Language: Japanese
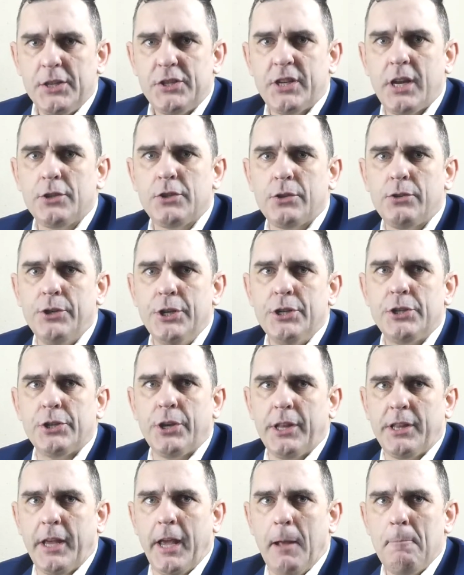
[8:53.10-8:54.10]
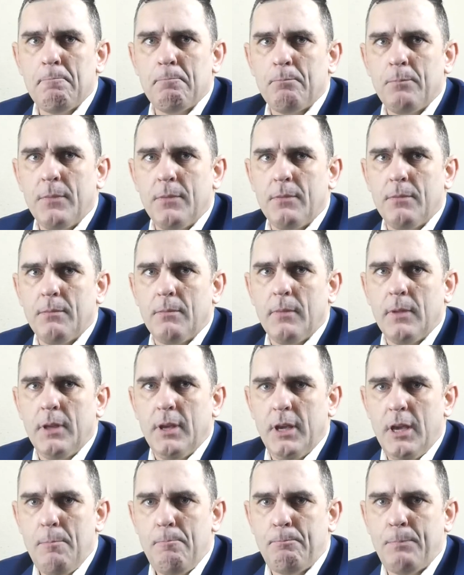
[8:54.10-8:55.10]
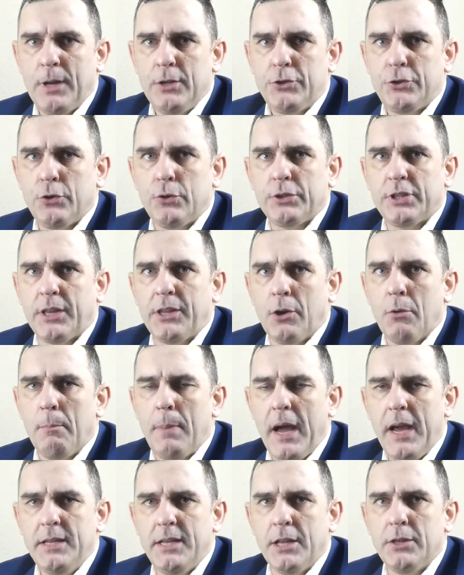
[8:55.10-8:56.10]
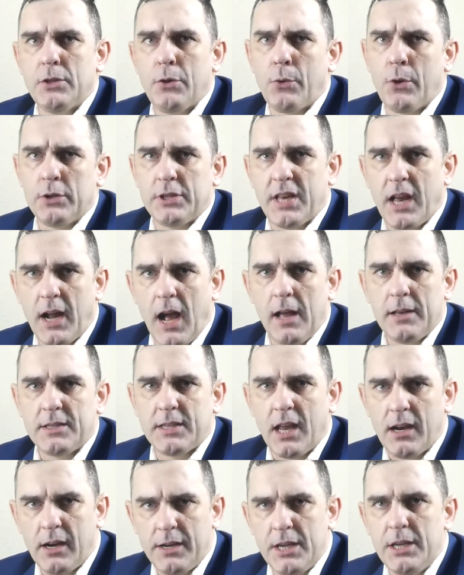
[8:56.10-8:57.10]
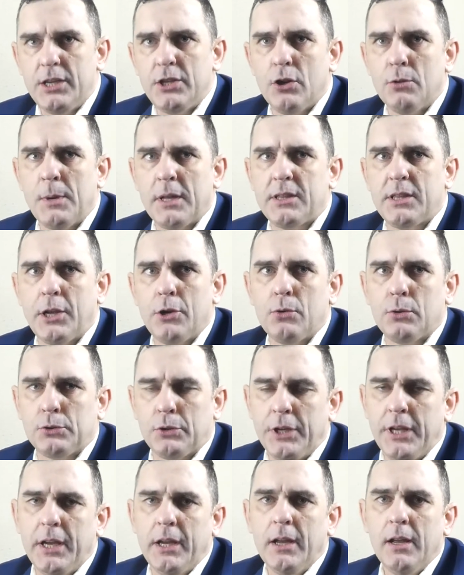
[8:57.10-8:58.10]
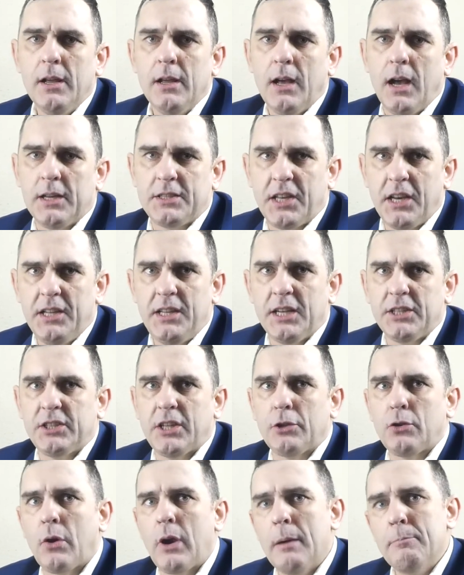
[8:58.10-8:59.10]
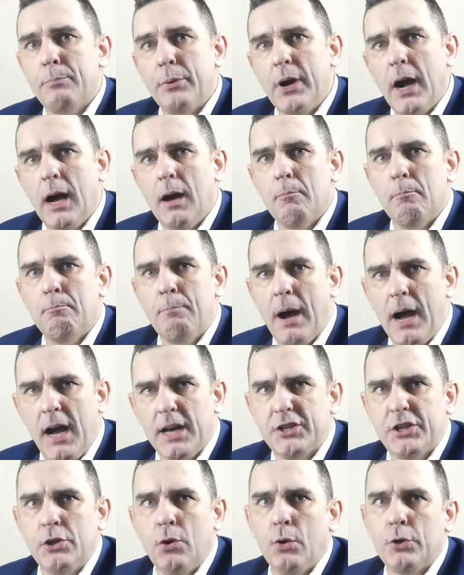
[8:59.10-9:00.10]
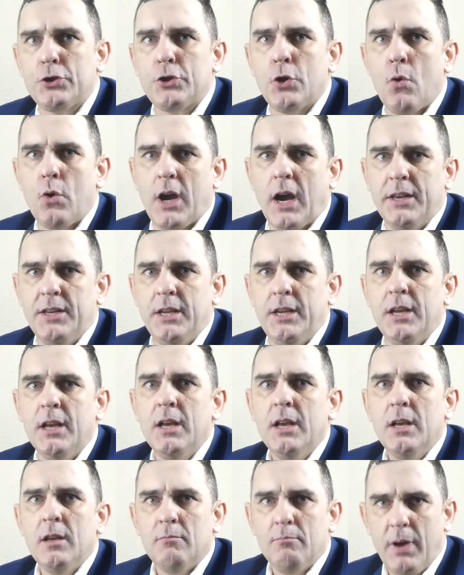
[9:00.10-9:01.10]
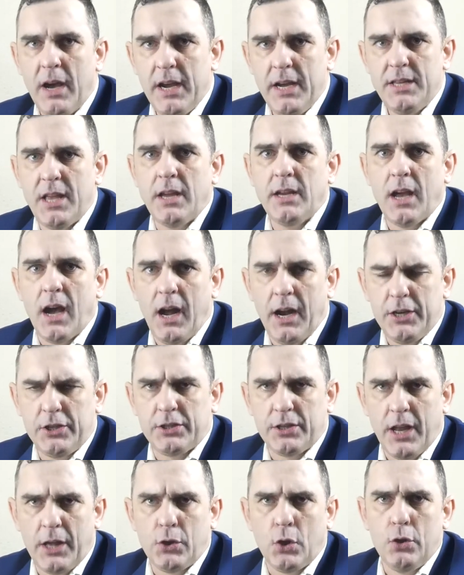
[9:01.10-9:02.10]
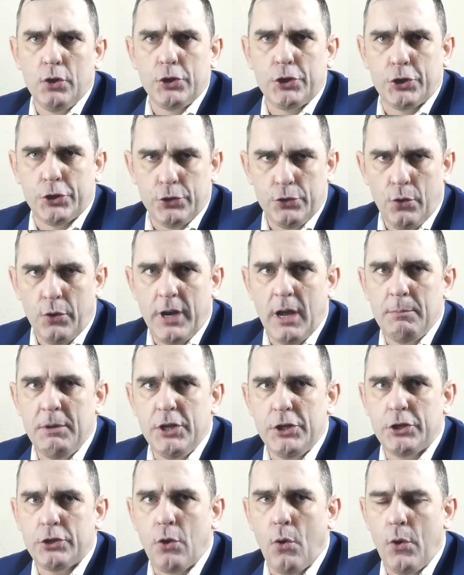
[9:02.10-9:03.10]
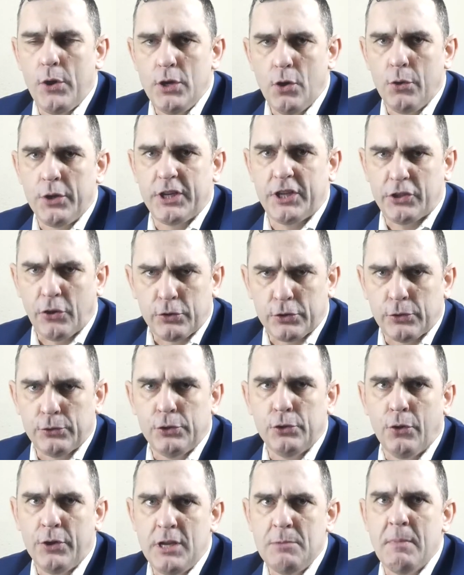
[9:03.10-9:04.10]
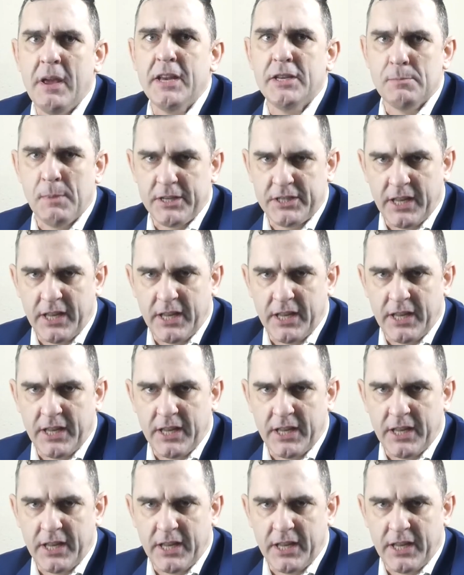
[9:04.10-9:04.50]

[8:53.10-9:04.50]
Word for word: 近づくにつれて、一般調査でのバイデンとの差がさらに広まっていることに焦り出したトランプがバー司法長官にバイデンやハリスなど主要な民主党員を起訴するように命じまし